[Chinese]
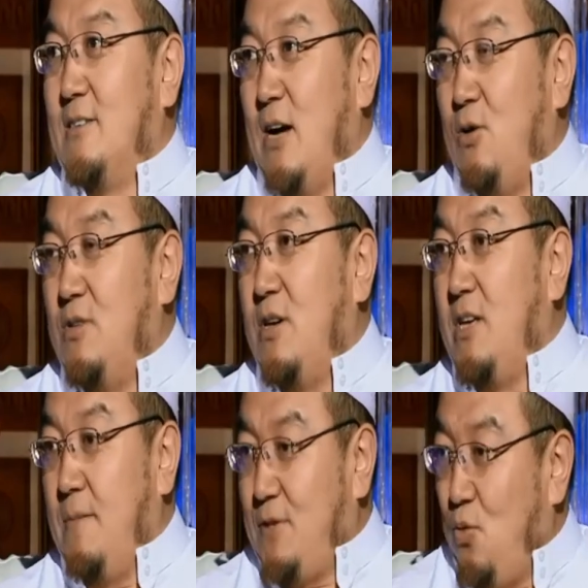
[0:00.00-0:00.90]
然后呢，
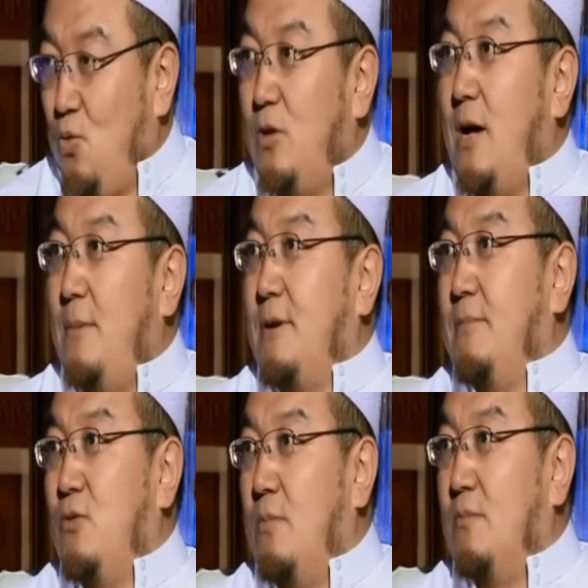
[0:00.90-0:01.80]
也不是无论艾姆的
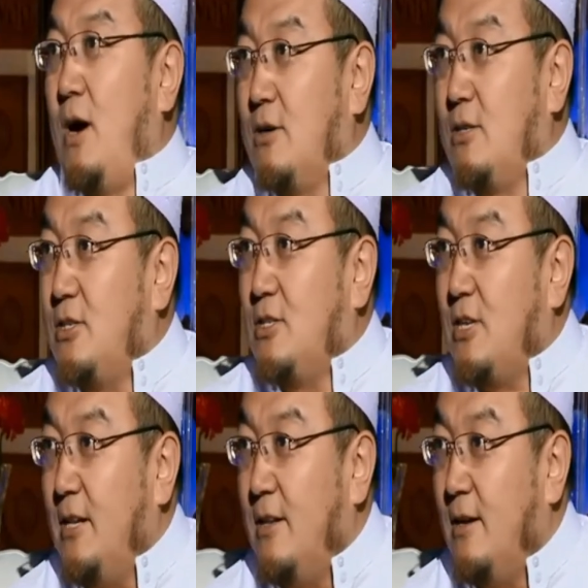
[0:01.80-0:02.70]
面孔，而是
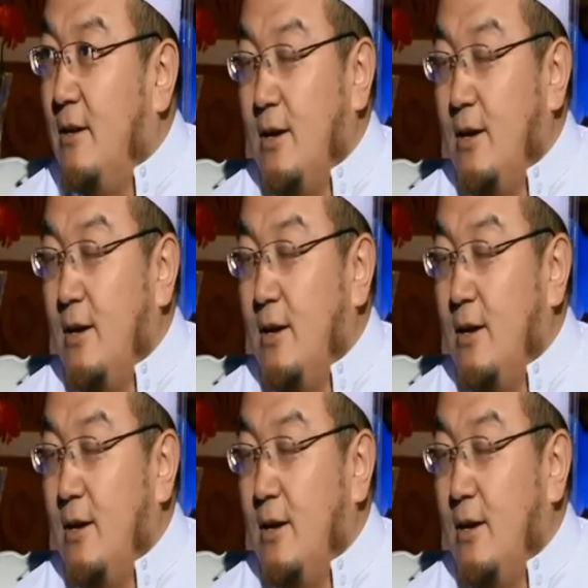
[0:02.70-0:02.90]
谁呢？